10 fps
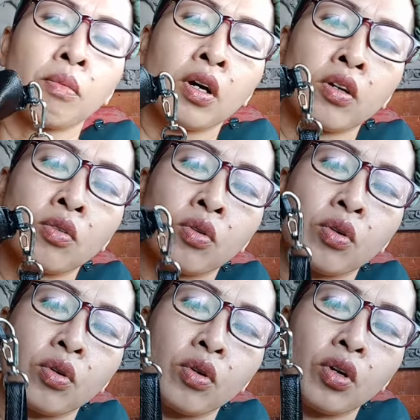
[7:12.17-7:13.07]
banget tuh
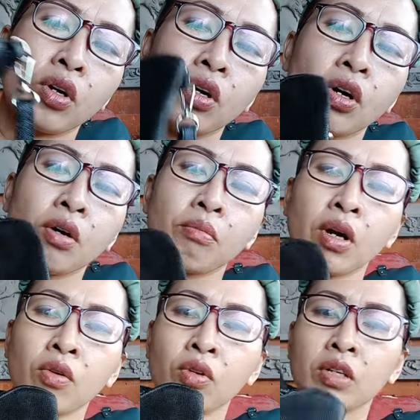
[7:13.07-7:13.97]

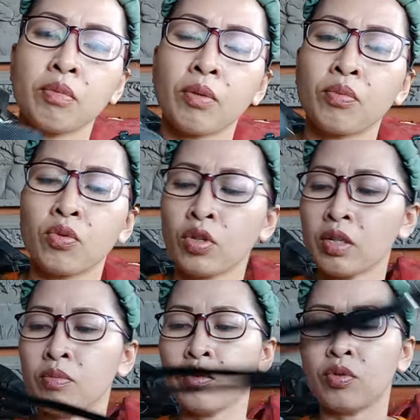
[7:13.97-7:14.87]
mau 50000
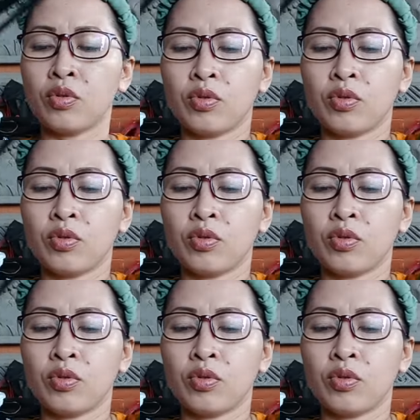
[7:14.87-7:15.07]
hmm.